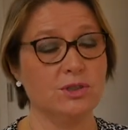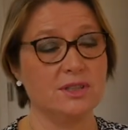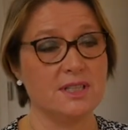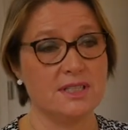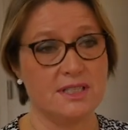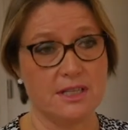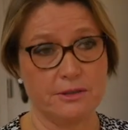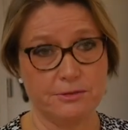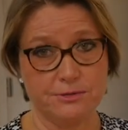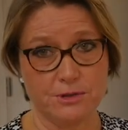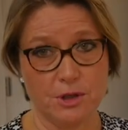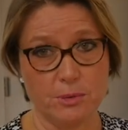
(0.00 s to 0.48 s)

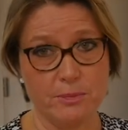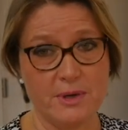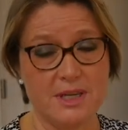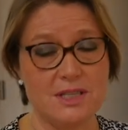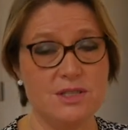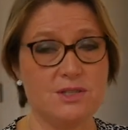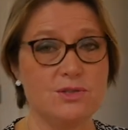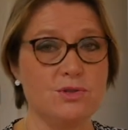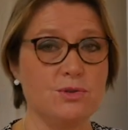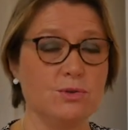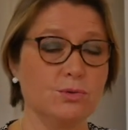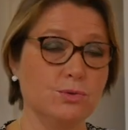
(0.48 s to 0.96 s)
des
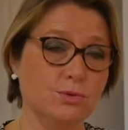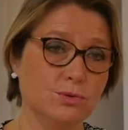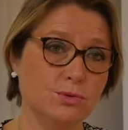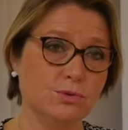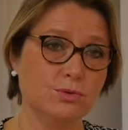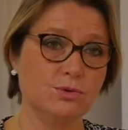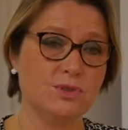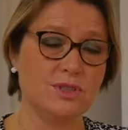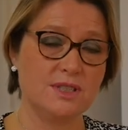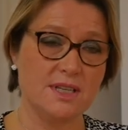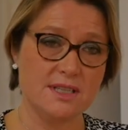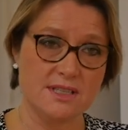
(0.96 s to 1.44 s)

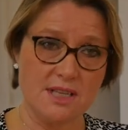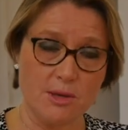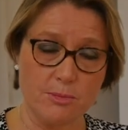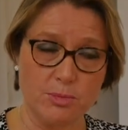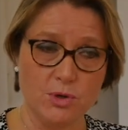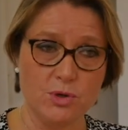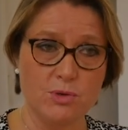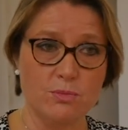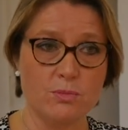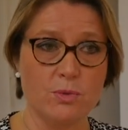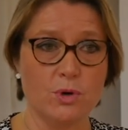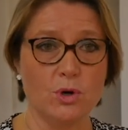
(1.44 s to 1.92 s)
informations, ses
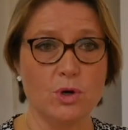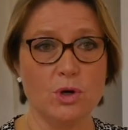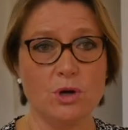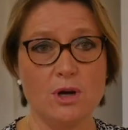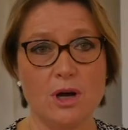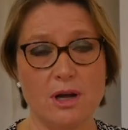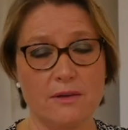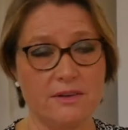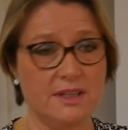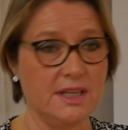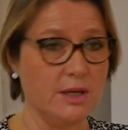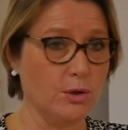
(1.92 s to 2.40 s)

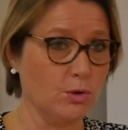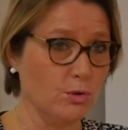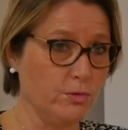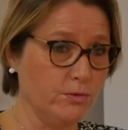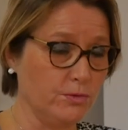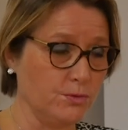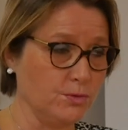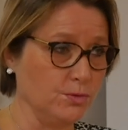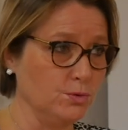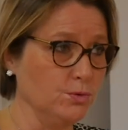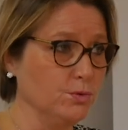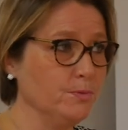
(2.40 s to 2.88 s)
abonnements, à des
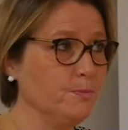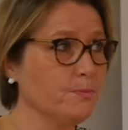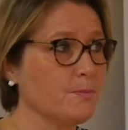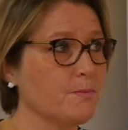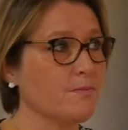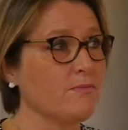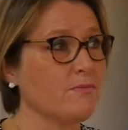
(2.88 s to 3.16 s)
revues.